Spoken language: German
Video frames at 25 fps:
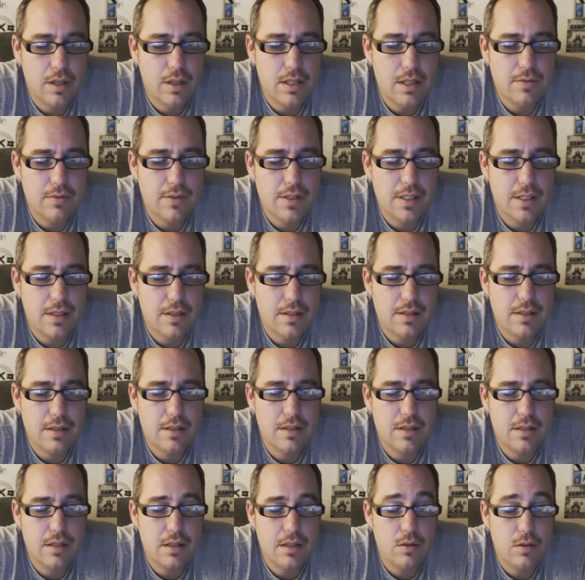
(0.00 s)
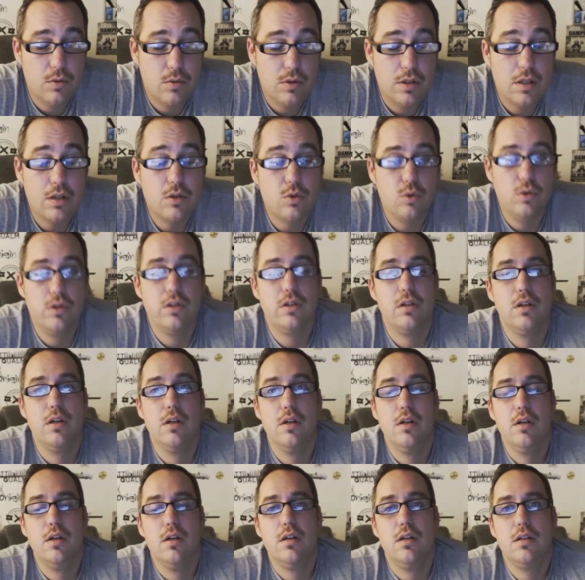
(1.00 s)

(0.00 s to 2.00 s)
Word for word: und 2380T und natürlich